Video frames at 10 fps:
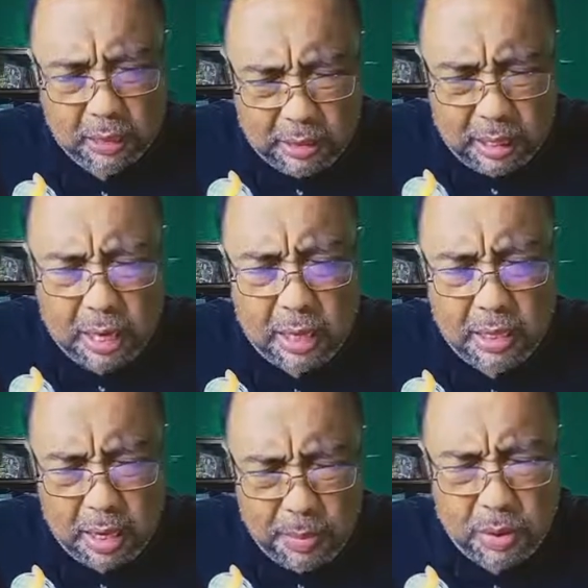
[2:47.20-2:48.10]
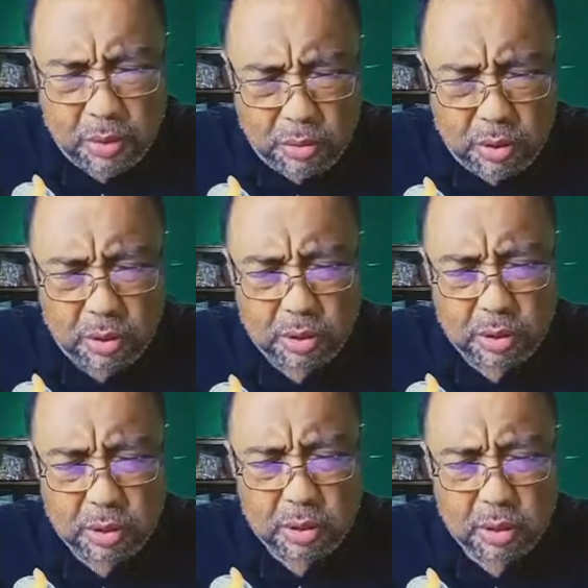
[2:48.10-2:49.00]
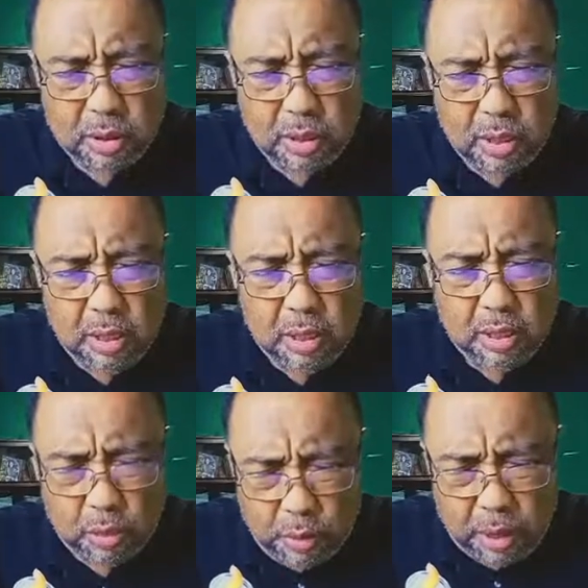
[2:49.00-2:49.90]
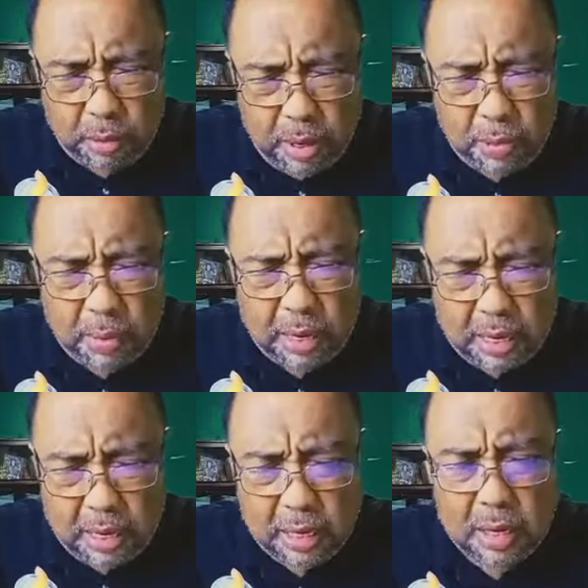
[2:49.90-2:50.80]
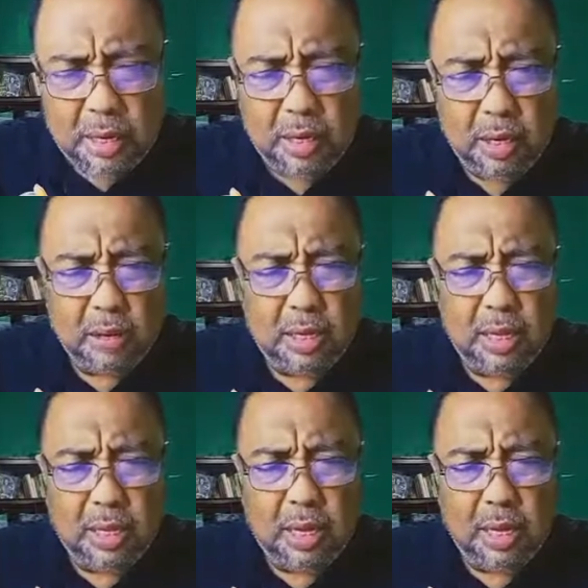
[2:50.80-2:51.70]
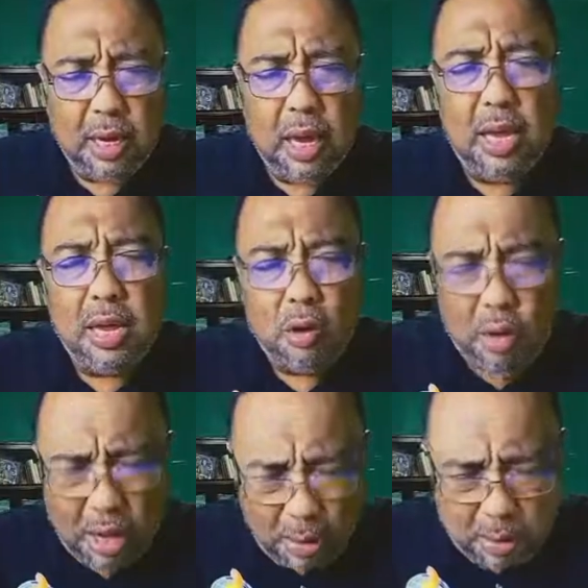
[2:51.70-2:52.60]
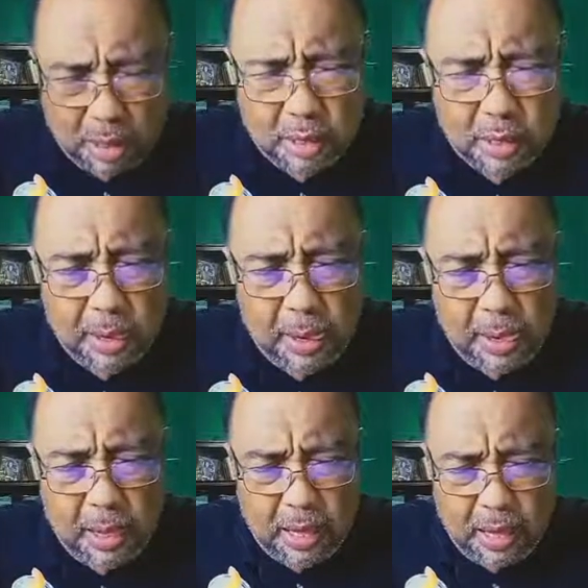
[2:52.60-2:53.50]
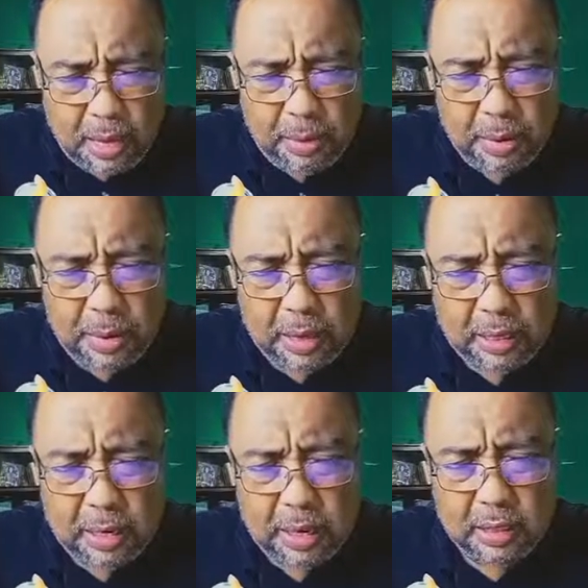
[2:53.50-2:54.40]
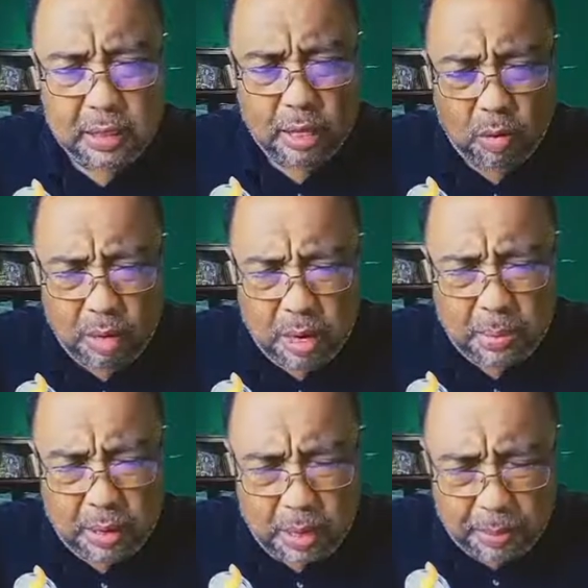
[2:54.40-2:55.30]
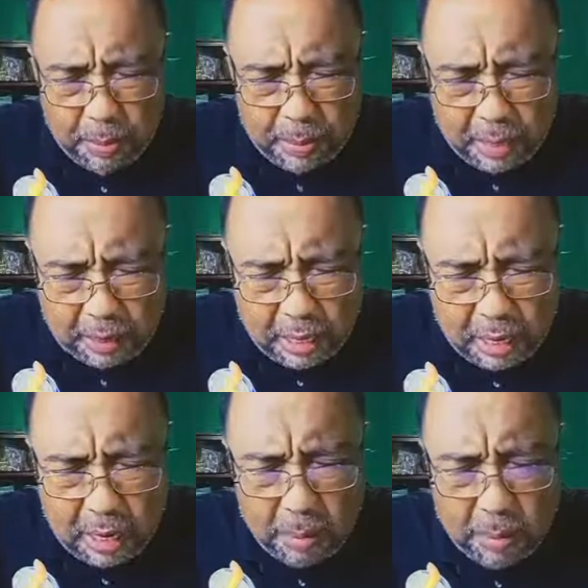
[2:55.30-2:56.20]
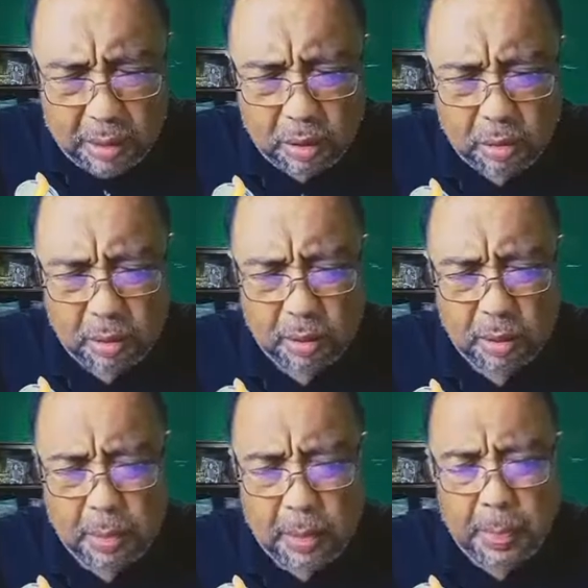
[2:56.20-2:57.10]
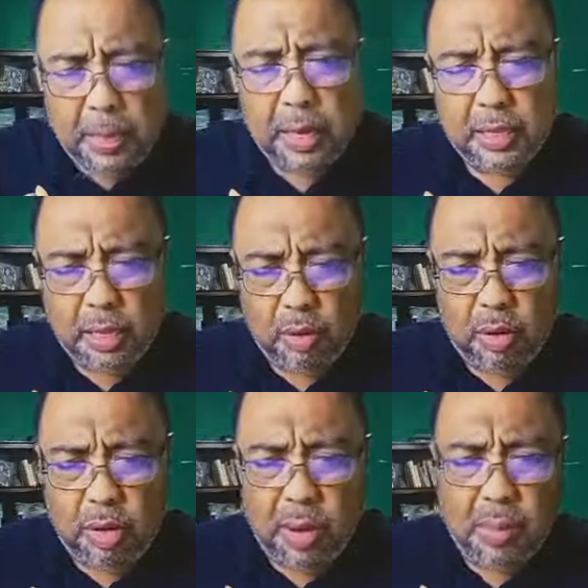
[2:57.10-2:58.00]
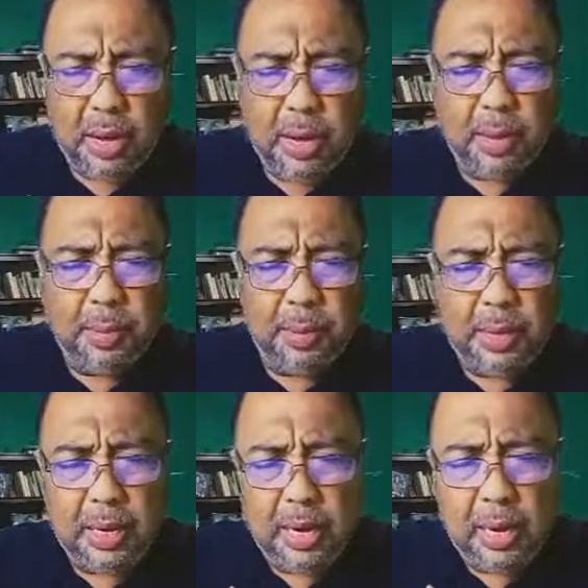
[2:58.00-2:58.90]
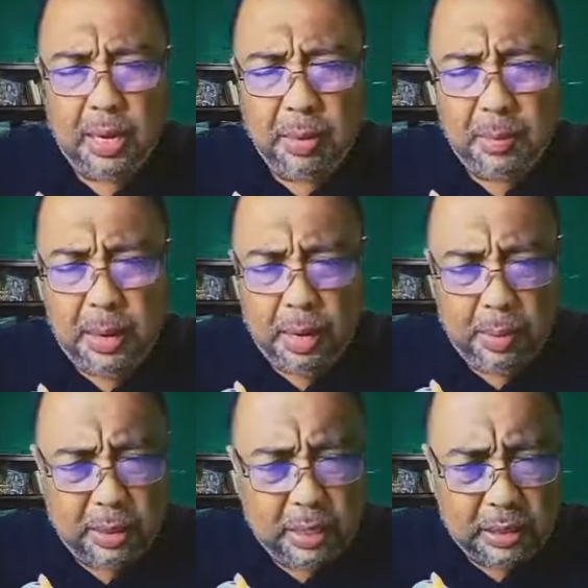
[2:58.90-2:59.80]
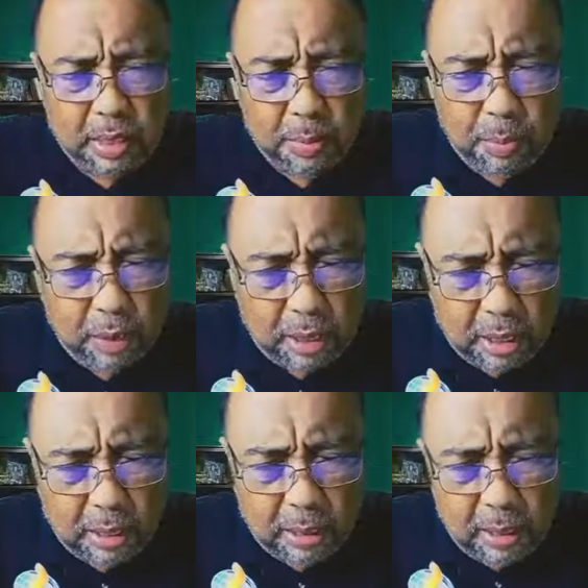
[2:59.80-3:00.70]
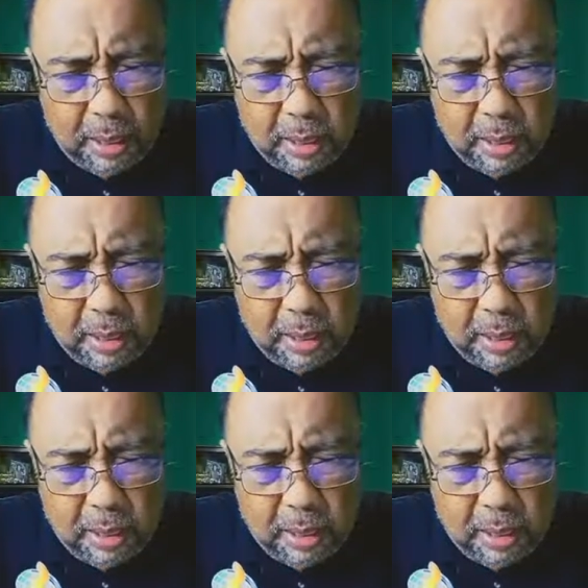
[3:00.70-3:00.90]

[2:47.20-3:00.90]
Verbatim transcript: At ang dalangin namin, O Diyos, at sa tuwing kami mag-aaral ng insaltak ay ikaw lamang ang aming maitaas, ikaw lamang ang aming maitanghal, Panginoon, at ikaw lamang ang mabigyan ng pinangmataas na kapurihan